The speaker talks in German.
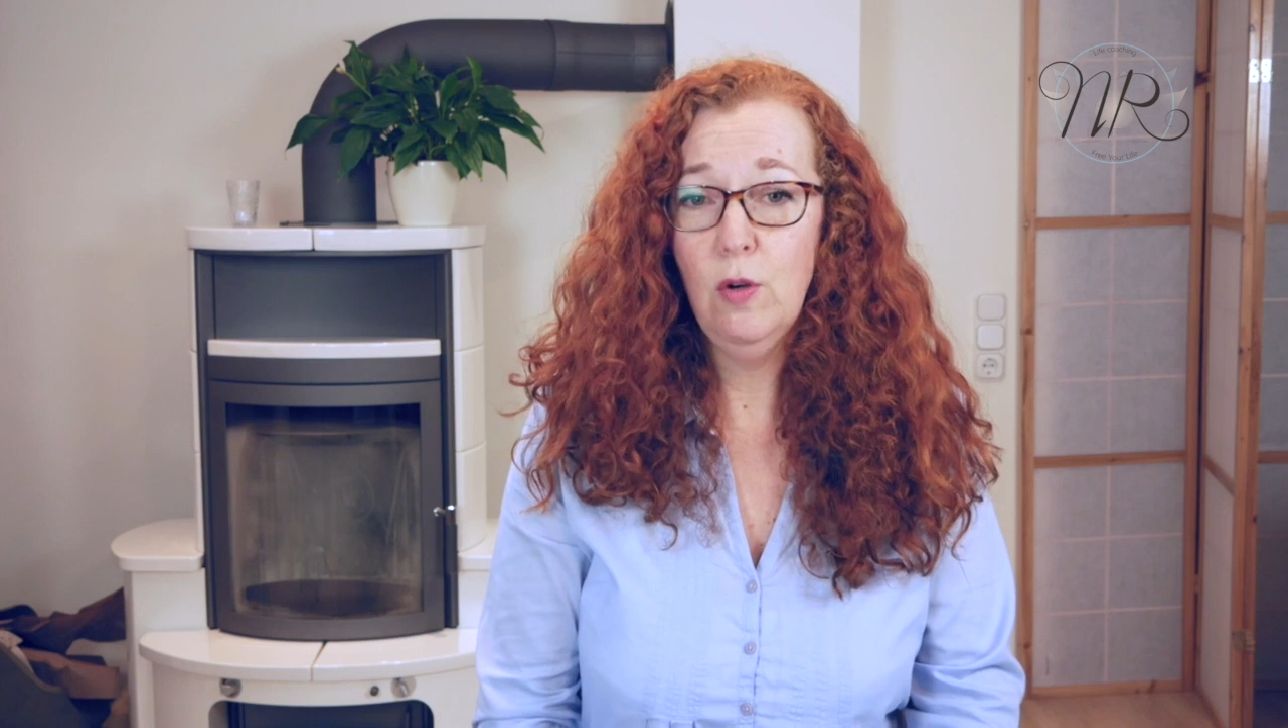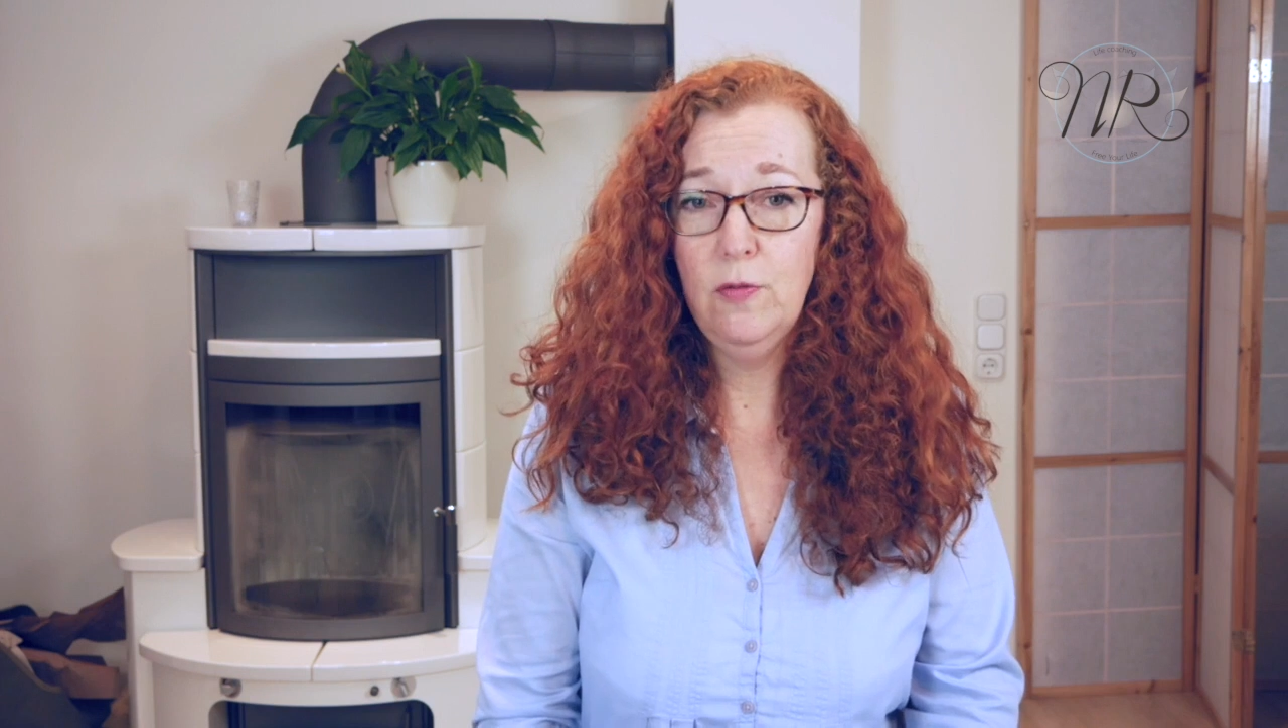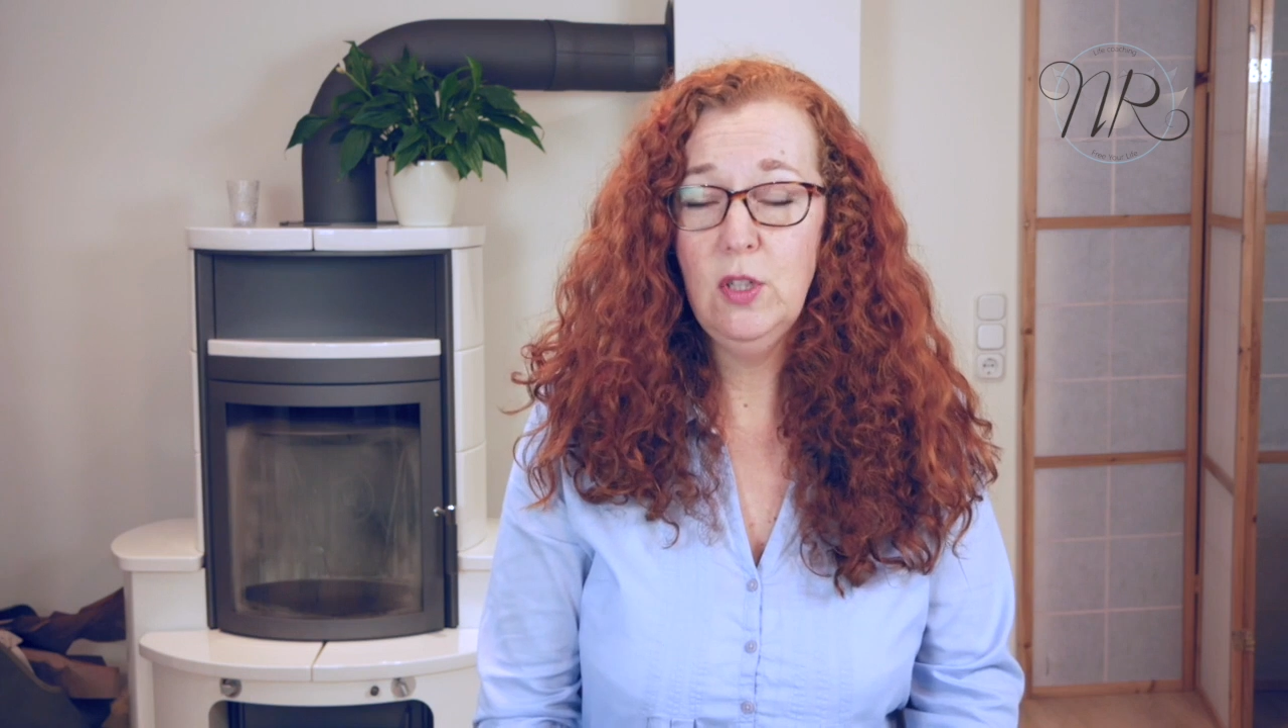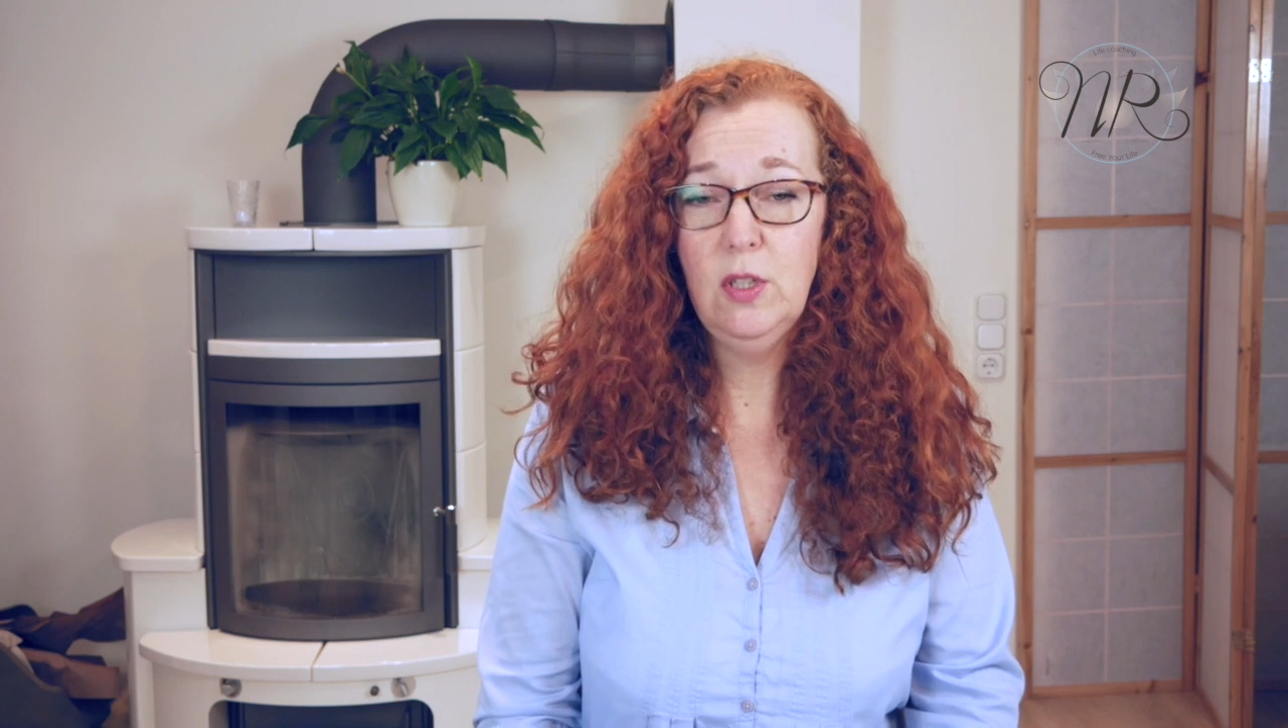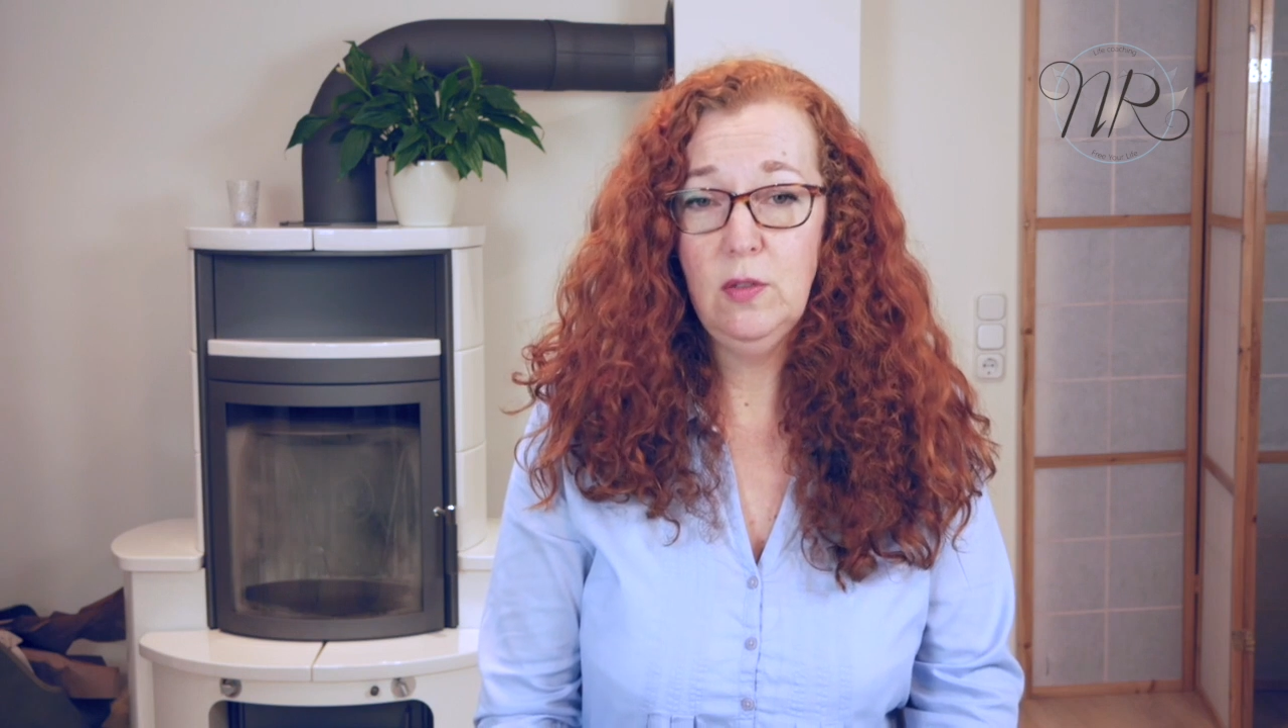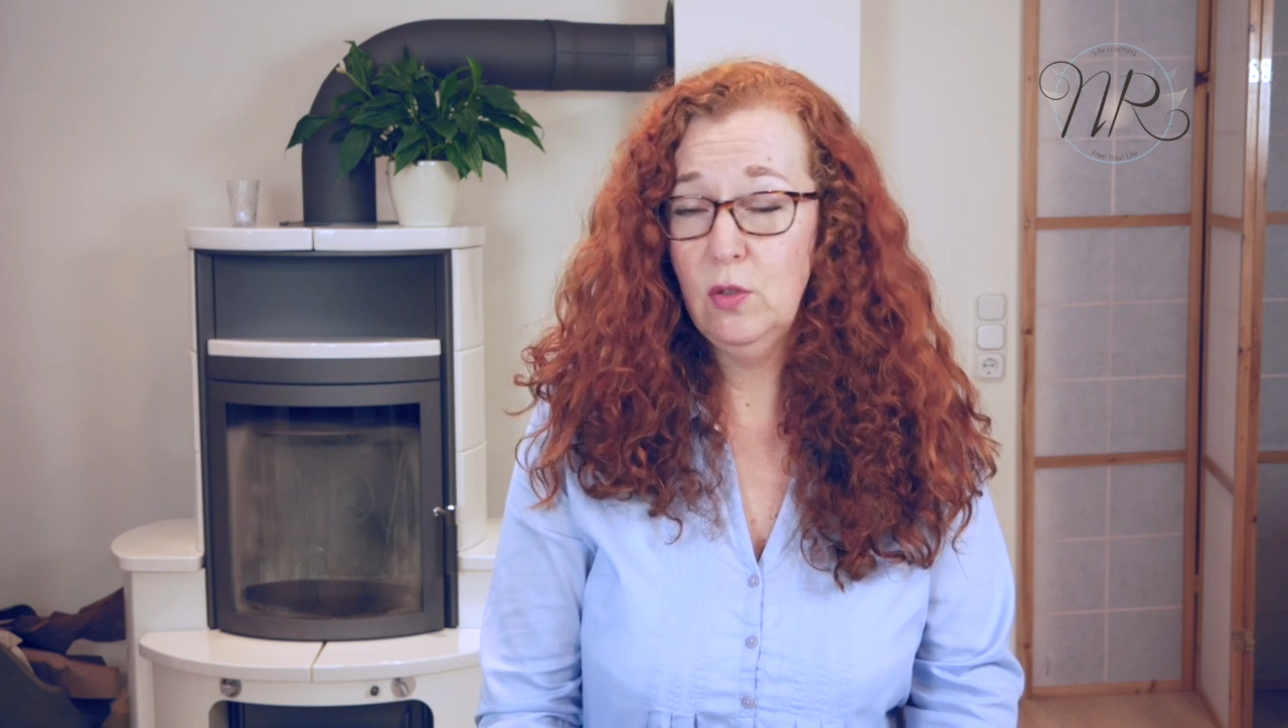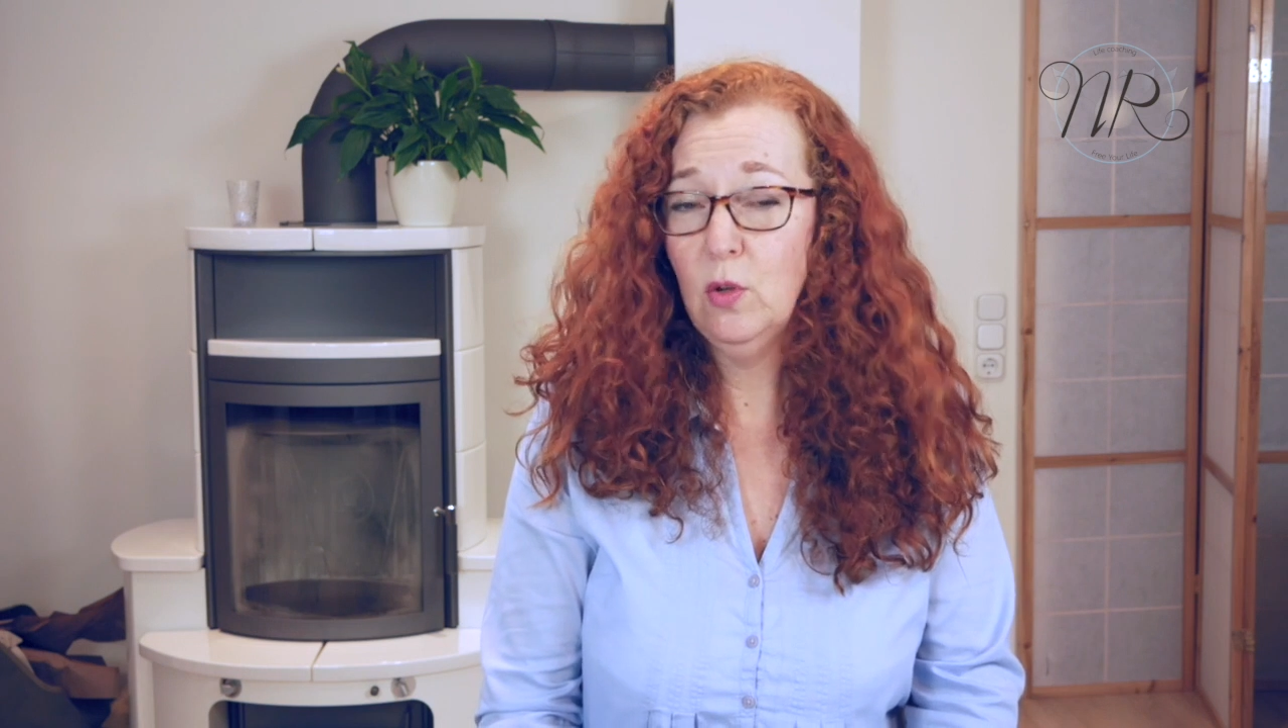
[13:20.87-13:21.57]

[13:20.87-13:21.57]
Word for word: häufig in